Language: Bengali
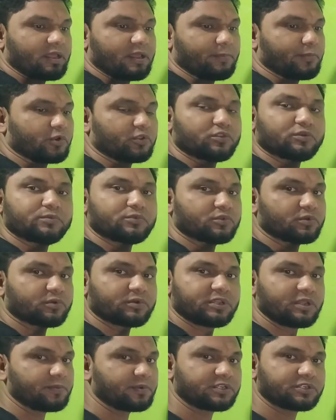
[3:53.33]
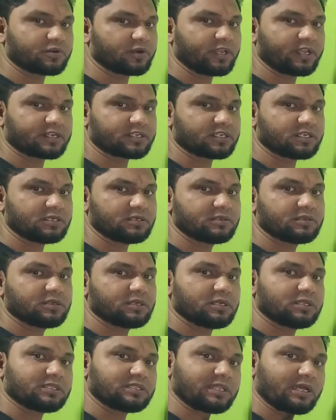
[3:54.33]
প্রথমত ডেবিট হয় একটা
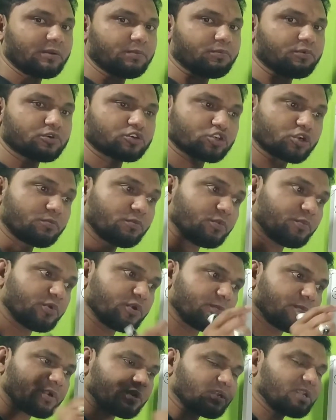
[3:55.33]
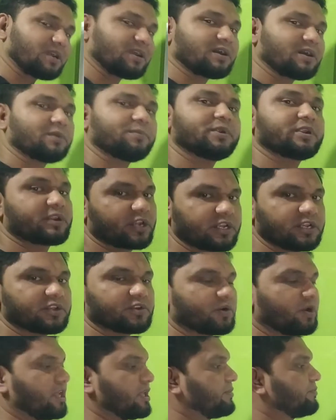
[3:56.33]
তারপর সম পরিমাণ টাকা আবার ক্রেডিট
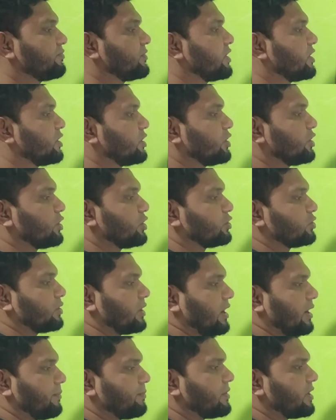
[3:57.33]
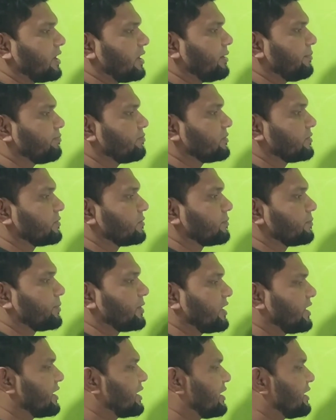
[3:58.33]
হয় তো আমরা
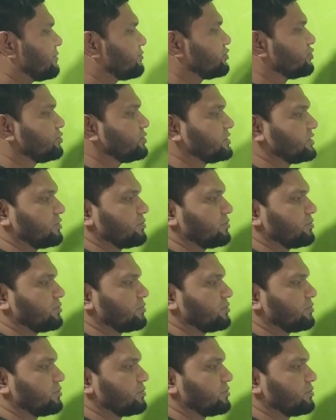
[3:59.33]
পেয়ে গেলাম দুইটা